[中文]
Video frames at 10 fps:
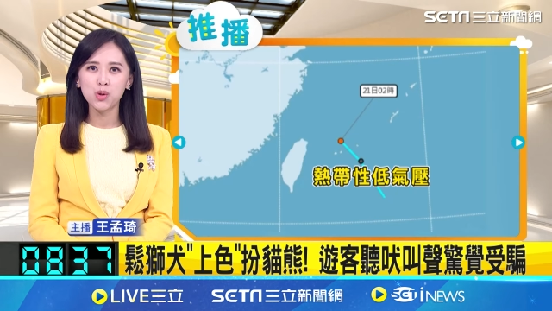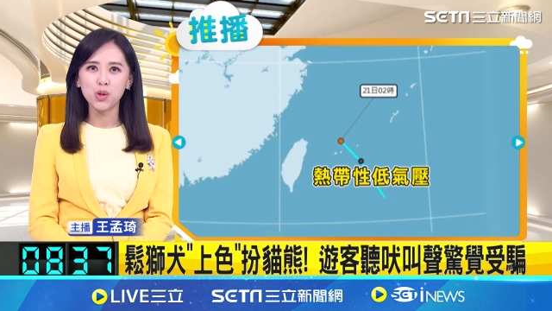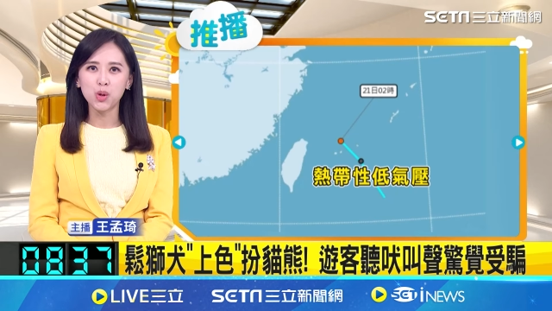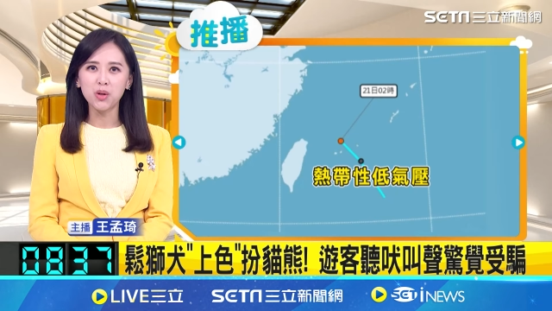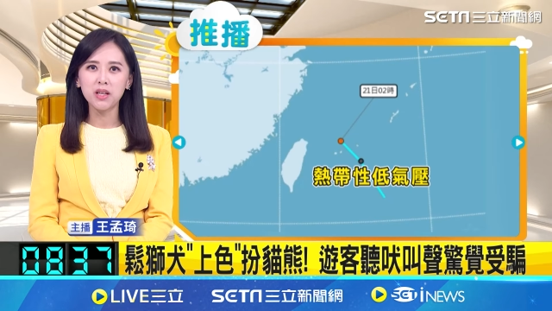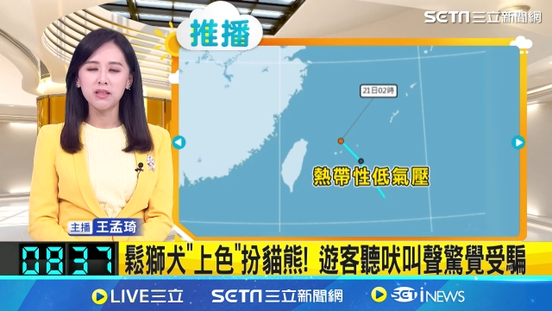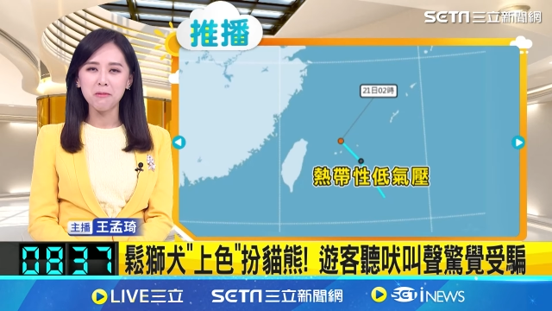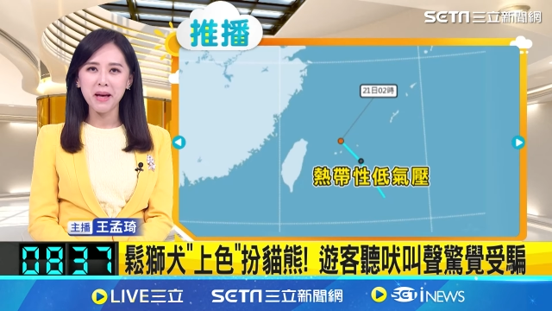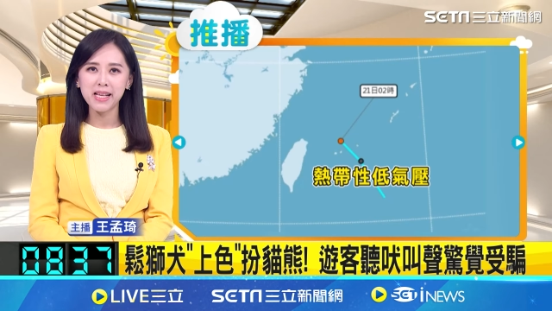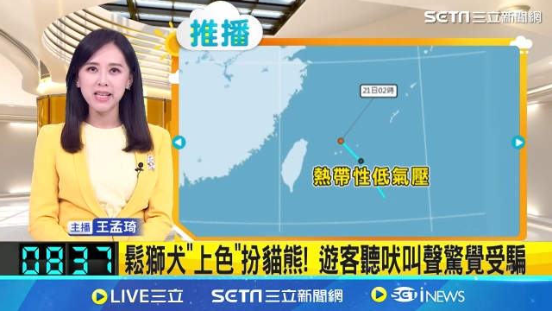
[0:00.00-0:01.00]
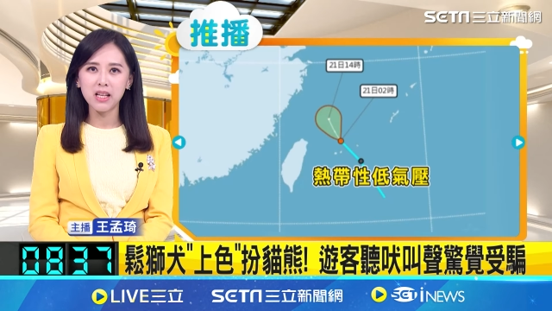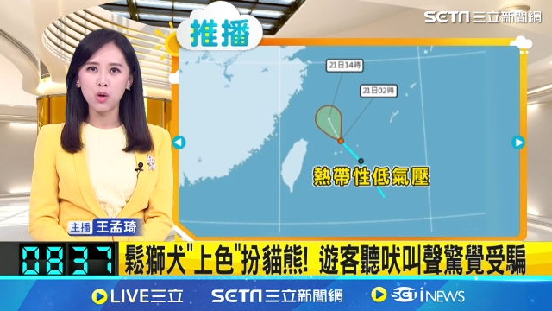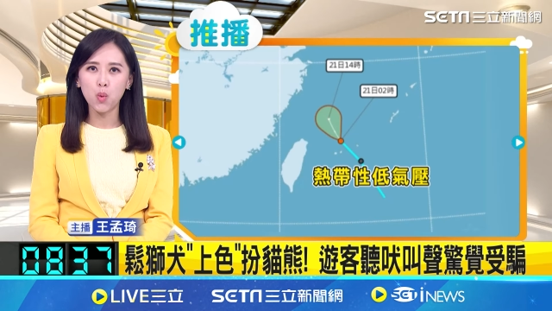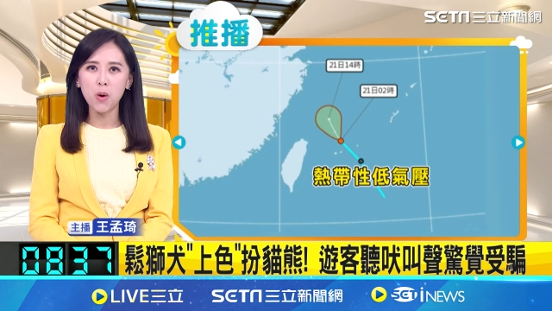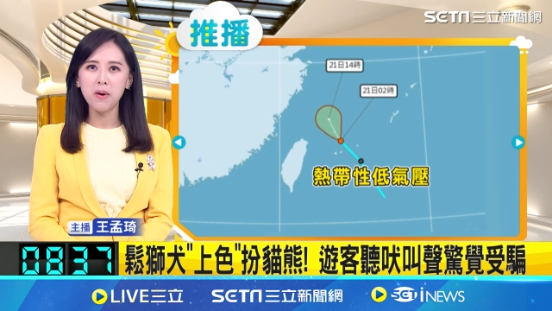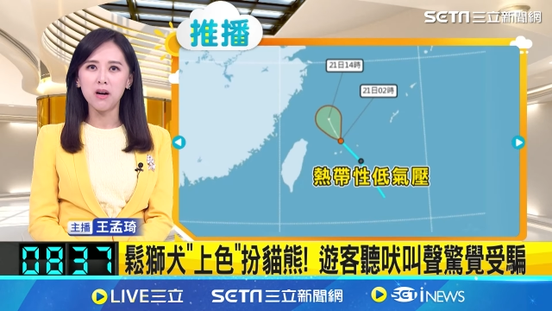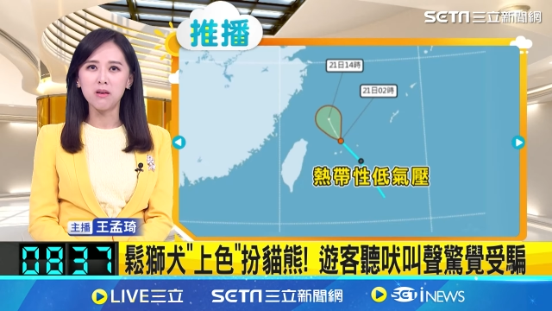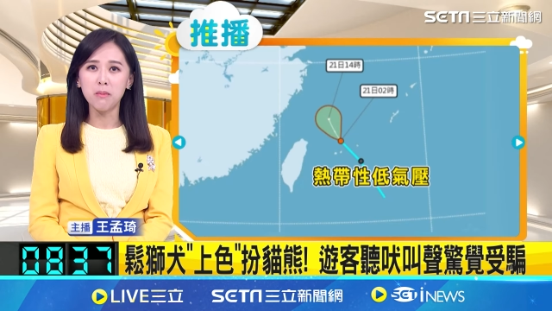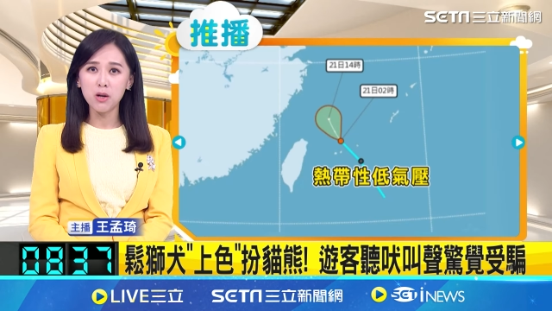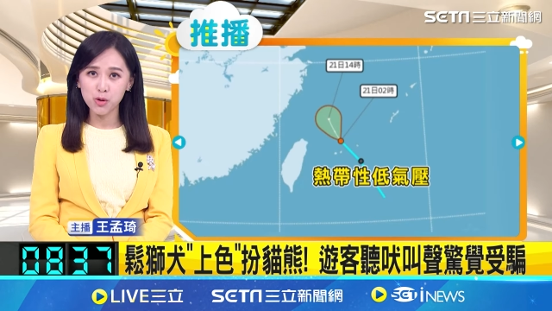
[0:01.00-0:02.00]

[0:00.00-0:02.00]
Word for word: 有游客呢拍下了国宝猫